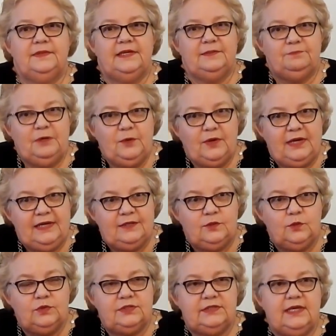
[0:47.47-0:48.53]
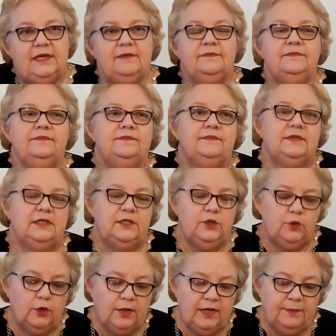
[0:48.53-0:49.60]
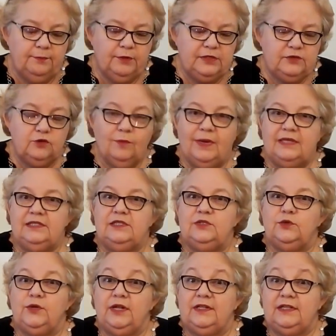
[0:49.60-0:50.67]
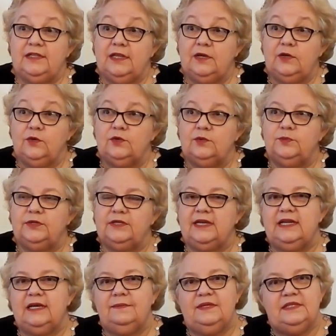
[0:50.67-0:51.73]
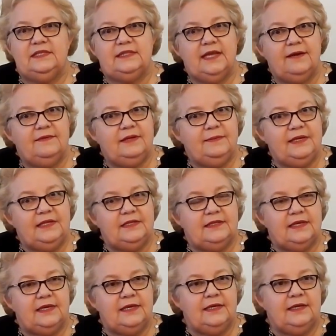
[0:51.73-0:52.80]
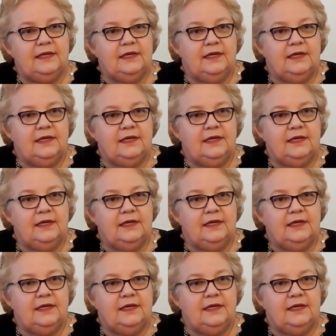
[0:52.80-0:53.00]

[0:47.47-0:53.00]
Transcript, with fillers: espero que les guste. No he puesto más historias de terror porque lamentablemente